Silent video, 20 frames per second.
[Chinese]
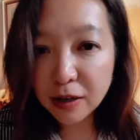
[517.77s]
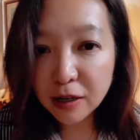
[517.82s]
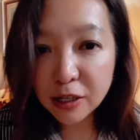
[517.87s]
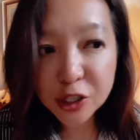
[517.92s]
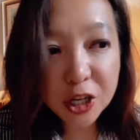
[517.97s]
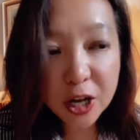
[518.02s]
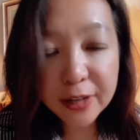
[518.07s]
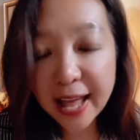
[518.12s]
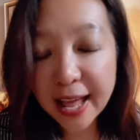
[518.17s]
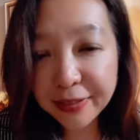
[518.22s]

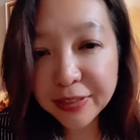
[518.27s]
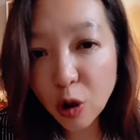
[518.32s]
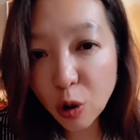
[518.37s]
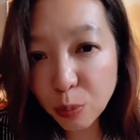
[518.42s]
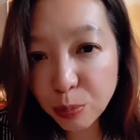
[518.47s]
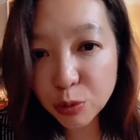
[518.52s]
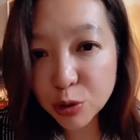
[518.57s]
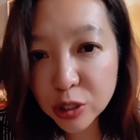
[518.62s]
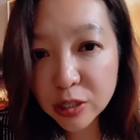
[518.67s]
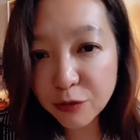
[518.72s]
这难道
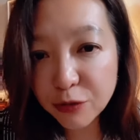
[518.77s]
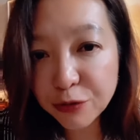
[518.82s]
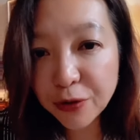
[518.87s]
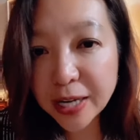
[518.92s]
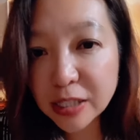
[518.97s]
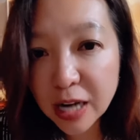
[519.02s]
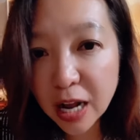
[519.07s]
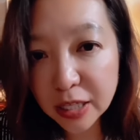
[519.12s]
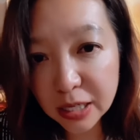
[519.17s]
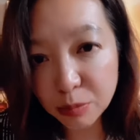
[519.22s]
不是非
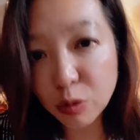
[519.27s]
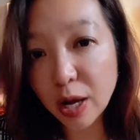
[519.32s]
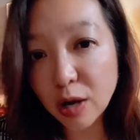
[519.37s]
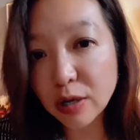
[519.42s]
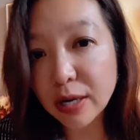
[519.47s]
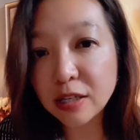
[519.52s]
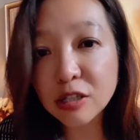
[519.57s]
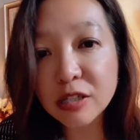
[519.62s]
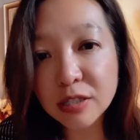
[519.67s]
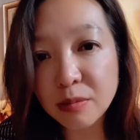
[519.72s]
常一目了
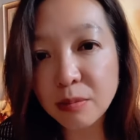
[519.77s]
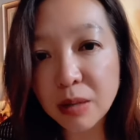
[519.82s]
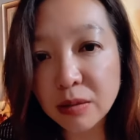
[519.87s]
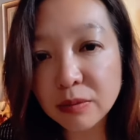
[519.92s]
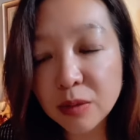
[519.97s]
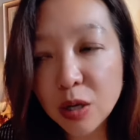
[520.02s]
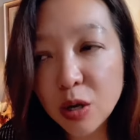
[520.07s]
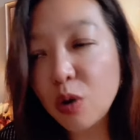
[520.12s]
然的事情吗？